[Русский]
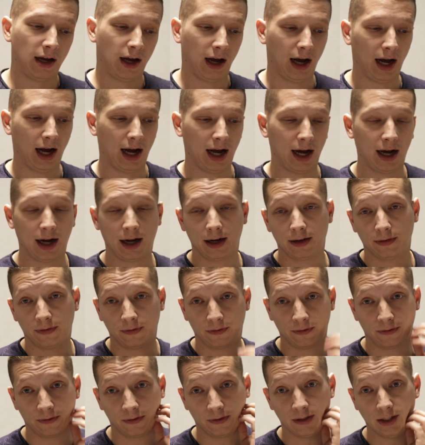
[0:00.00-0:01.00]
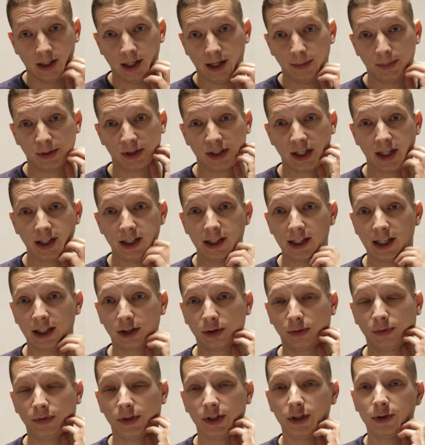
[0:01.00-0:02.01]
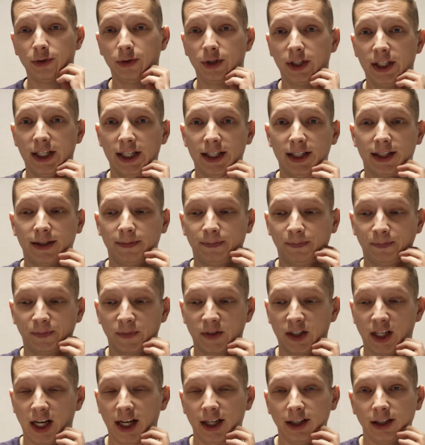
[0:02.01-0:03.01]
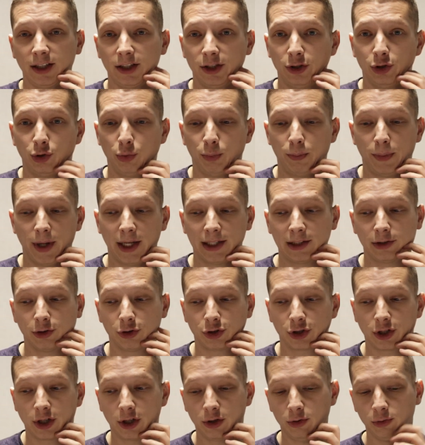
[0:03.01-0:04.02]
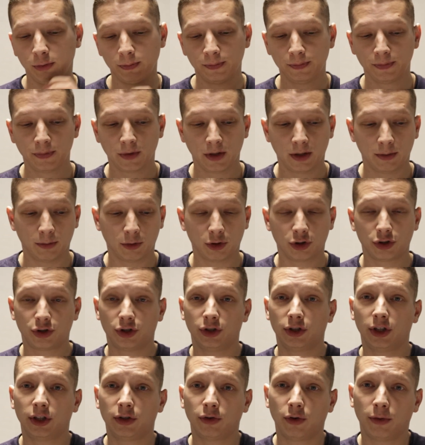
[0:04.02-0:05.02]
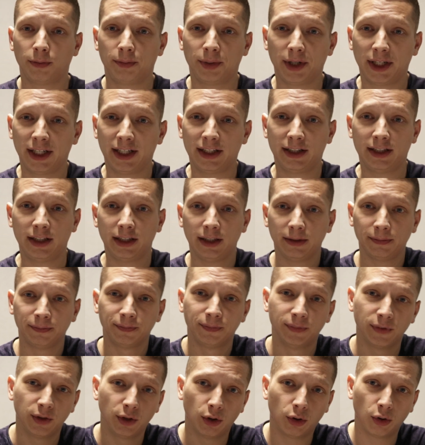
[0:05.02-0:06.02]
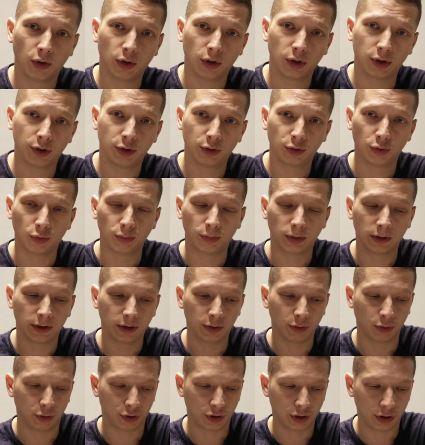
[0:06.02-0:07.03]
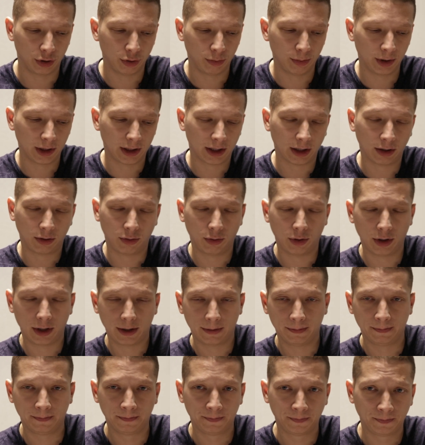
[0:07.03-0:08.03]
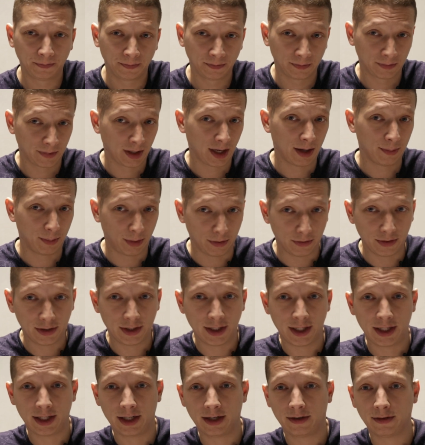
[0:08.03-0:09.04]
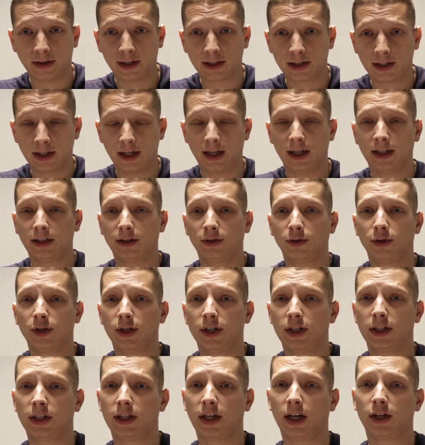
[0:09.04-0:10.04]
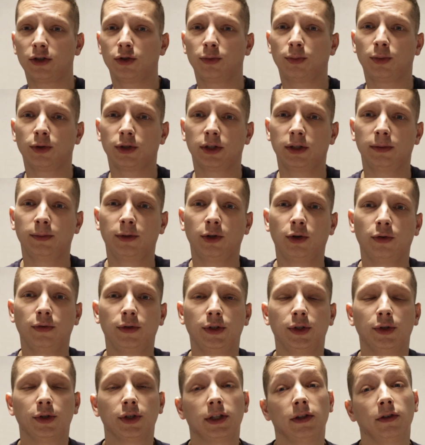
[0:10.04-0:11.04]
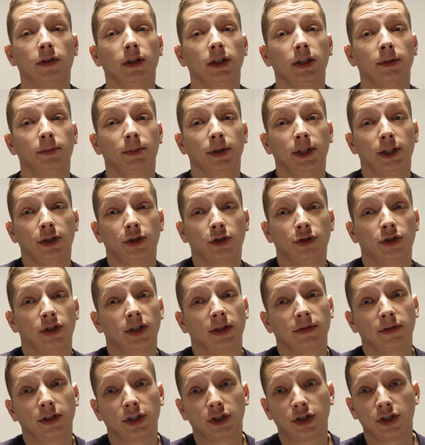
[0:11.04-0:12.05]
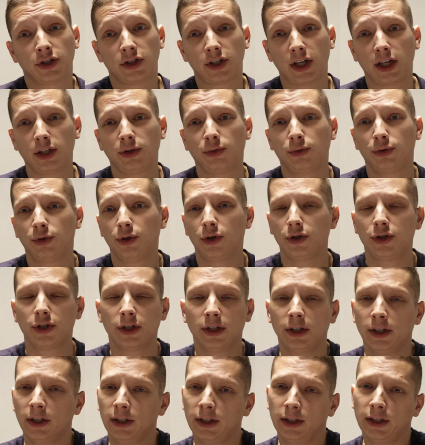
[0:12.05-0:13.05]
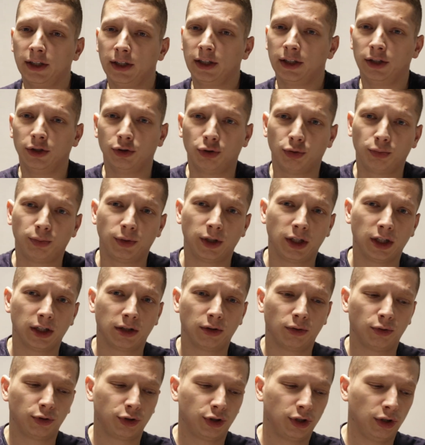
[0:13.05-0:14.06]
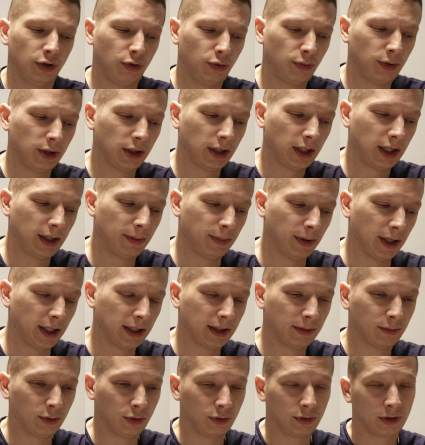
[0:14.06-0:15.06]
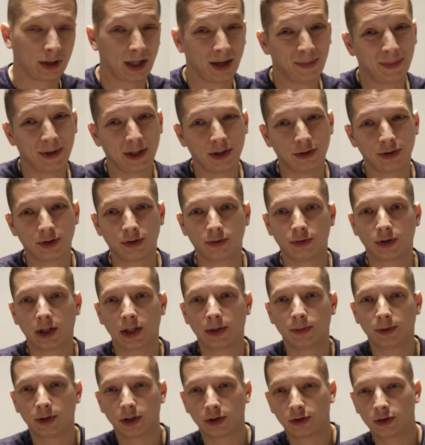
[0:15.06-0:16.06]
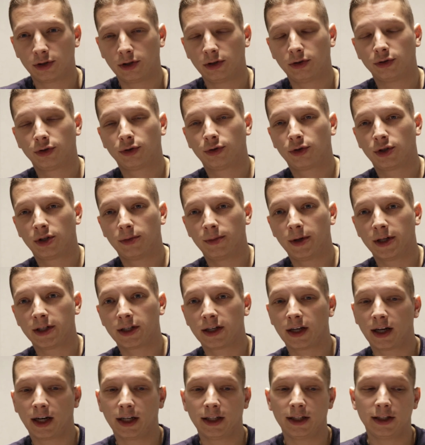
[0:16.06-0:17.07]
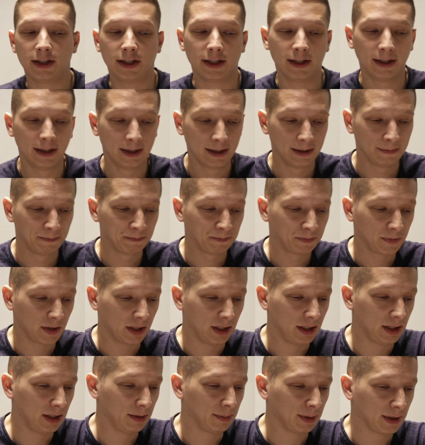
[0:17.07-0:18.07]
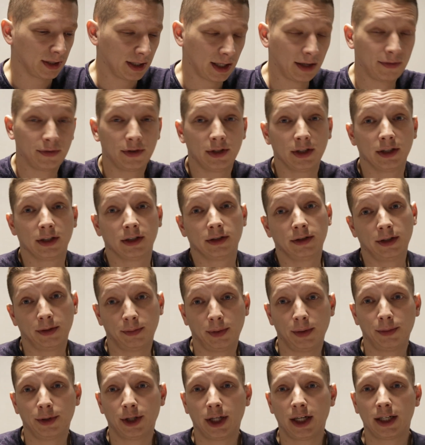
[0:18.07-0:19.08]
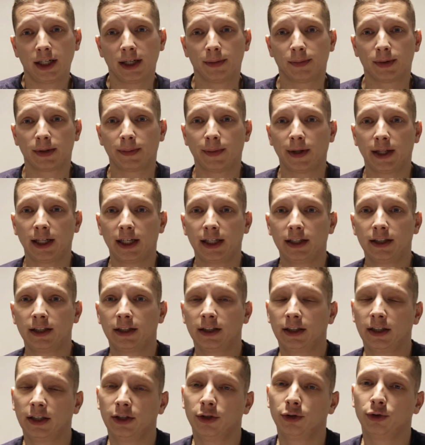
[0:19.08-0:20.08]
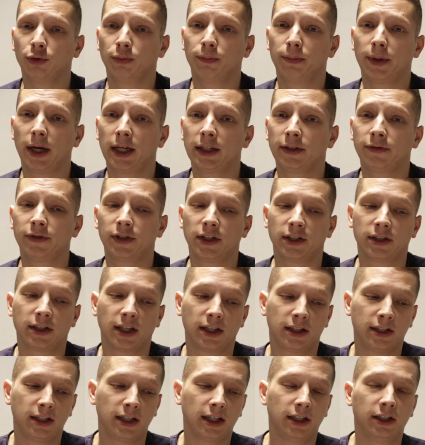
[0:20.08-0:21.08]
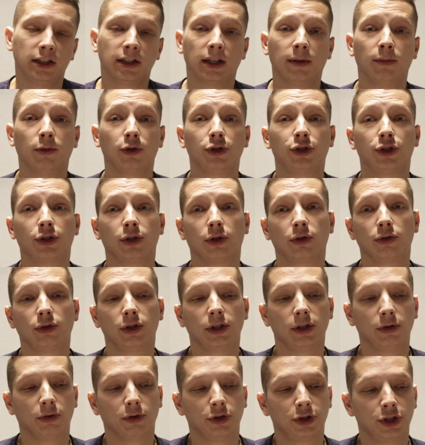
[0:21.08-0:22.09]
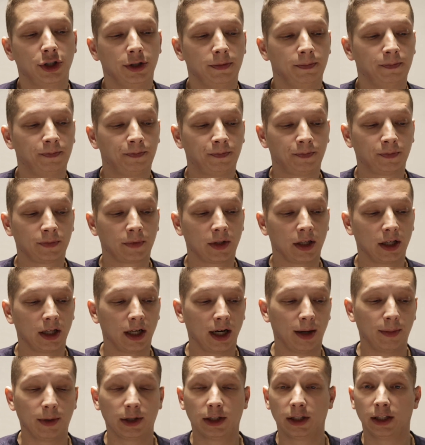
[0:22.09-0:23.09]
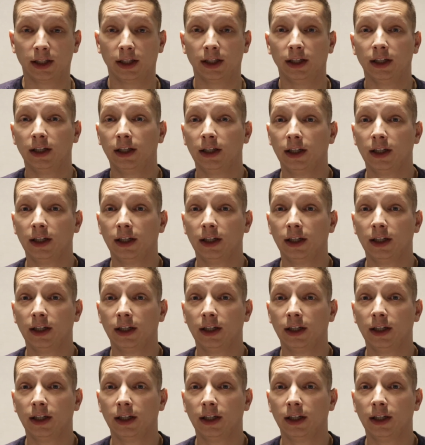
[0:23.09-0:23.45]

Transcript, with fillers: А в описании к этому видео есть сайт youtube5.ru. Можете на него перейти, но YouTube не очень любит такое поведение вас, да, то есть сразу после моего видео, если вы перейдете на внешний сайт, уйдете, YouTube не это очень любит, поэтому скопируйте куда-нибудь эту ссылочку себе, сохраните и поставьте напоминание посмотреть на YouTube 5 все статьи, они там очень крутые, очень грамотные.